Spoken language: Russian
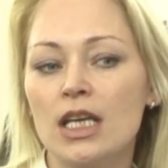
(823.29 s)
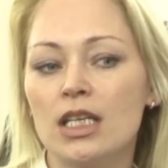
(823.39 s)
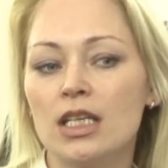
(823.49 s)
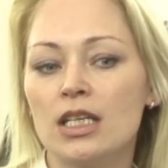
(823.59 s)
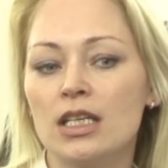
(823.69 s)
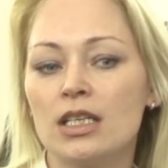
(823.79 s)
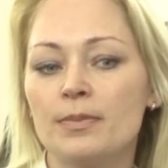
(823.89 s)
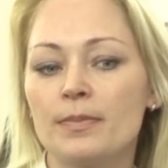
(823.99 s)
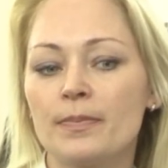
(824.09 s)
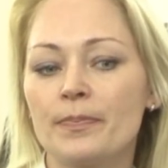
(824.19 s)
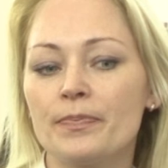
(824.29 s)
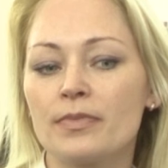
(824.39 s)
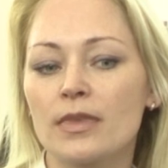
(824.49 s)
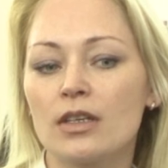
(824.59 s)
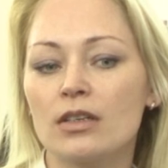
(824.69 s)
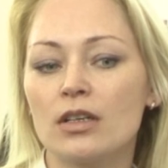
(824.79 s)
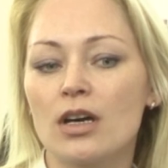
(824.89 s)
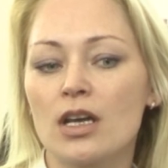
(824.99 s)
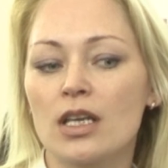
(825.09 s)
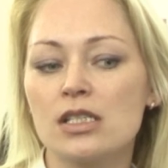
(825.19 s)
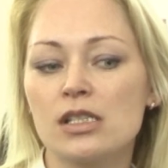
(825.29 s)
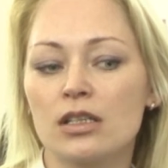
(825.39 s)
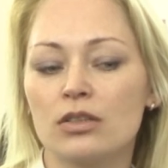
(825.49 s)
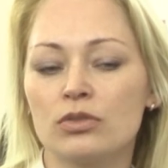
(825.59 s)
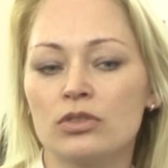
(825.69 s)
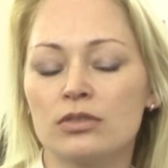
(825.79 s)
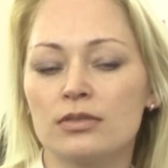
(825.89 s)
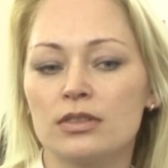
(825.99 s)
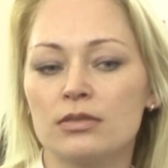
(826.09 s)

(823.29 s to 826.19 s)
и оркестр, он